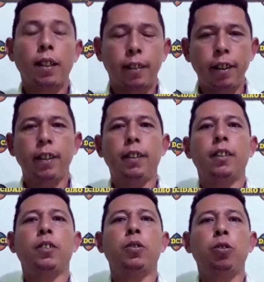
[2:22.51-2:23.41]
aqui
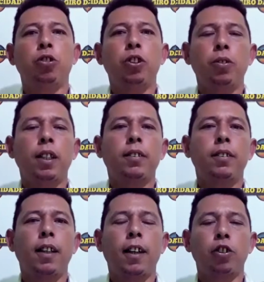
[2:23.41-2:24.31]
no Giro da
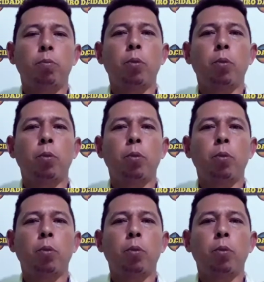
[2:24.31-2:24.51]
Cidade.